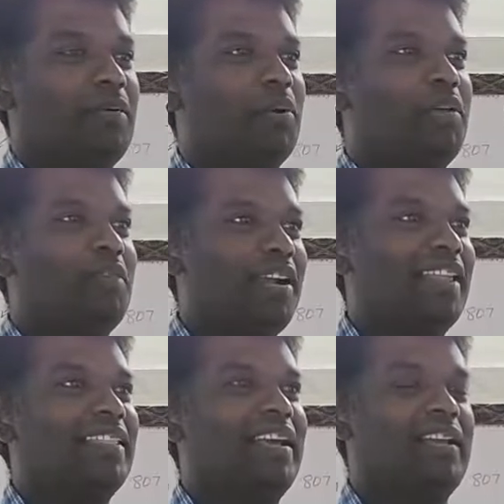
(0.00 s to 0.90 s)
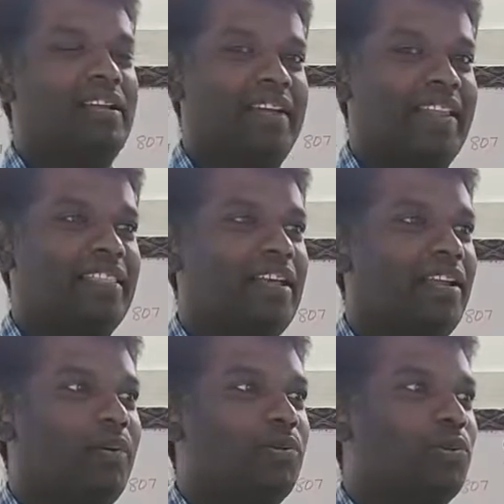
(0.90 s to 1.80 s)
எப்படி நடந்தார் நடந்தார்
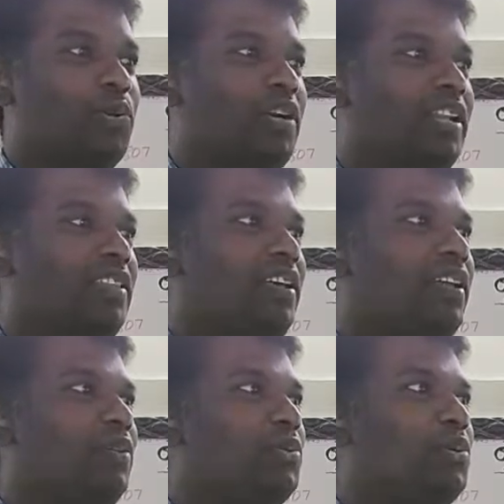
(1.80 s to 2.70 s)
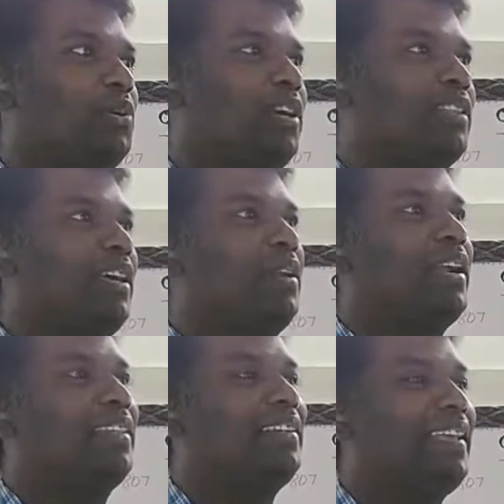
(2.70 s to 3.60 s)
கொஞ்ச தூரம் நடந்தார் கொஞ்ச தூரம் நடந்தார்
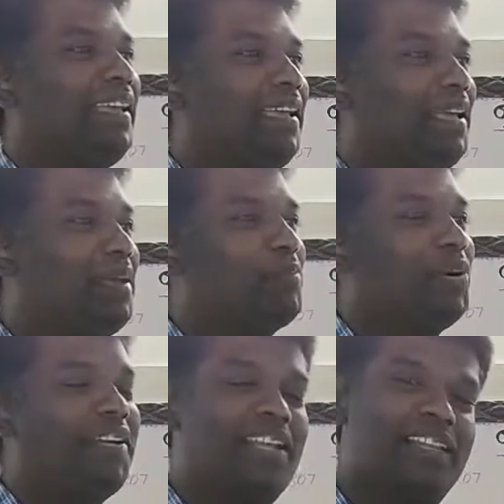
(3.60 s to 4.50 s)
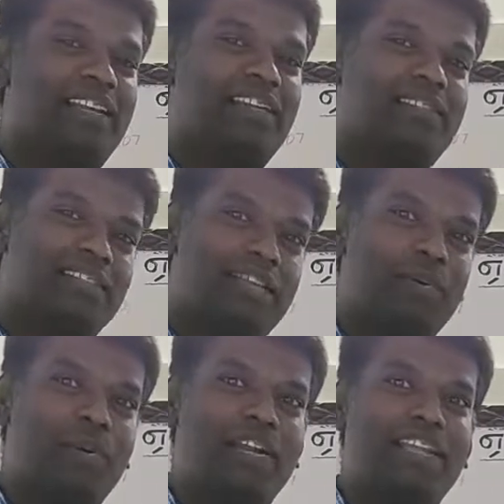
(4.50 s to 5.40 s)
நடந்துக்கிட்டே போயிட்டே இருந்தார்
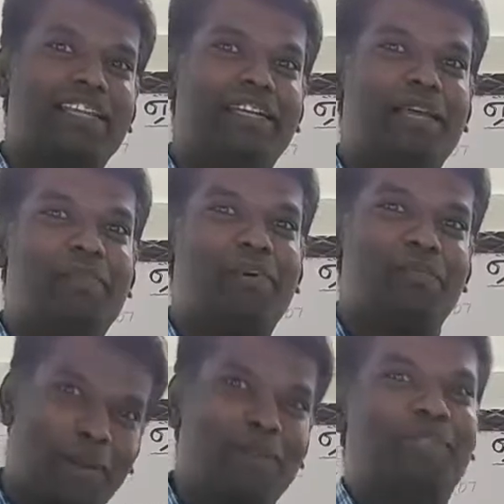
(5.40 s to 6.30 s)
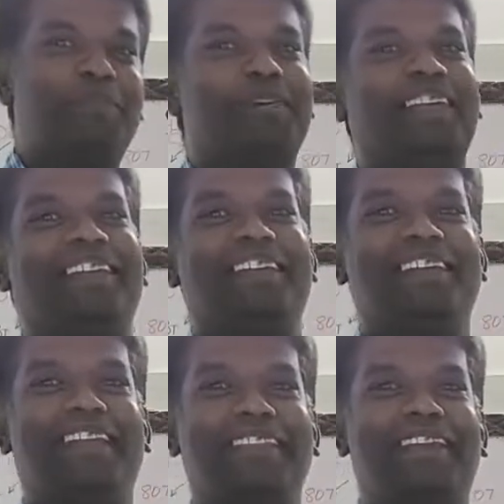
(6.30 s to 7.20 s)
தேவனோடு நடந்துக்கிட்டே போய் பரலோகத்துக்கு போயிட்டார்
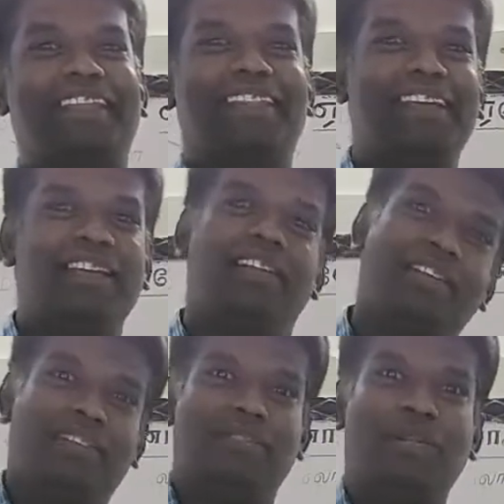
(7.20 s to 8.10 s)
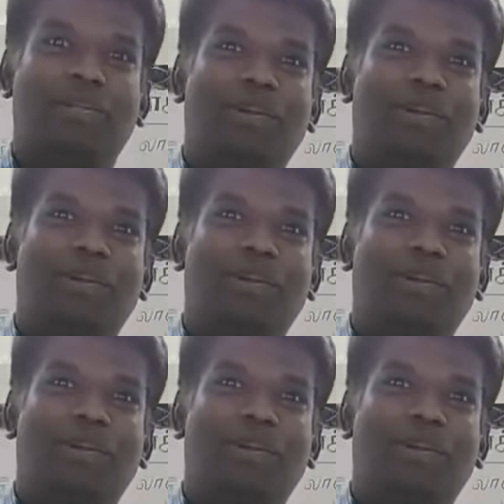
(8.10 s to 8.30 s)
நடந்து நடந்து இவ்வளோ